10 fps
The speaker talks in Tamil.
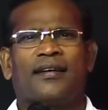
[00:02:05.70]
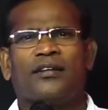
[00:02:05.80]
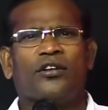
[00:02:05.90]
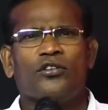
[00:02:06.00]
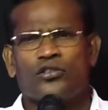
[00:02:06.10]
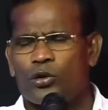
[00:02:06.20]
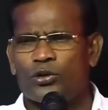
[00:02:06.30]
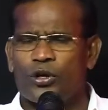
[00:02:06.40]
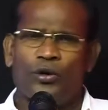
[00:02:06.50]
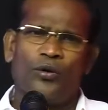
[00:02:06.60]
கத்திற்கு
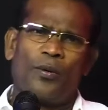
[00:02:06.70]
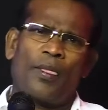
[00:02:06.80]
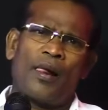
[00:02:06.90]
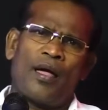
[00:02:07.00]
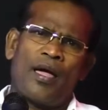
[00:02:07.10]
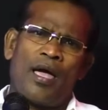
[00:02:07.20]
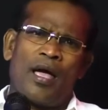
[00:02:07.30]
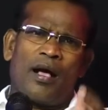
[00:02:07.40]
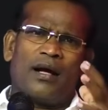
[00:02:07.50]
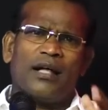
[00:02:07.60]
ஸ்தோத்திரம்
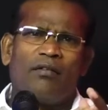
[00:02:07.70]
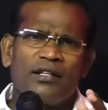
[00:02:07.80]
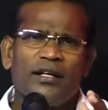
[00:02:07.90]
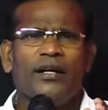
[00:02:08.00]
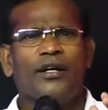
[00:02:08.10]
அதாவது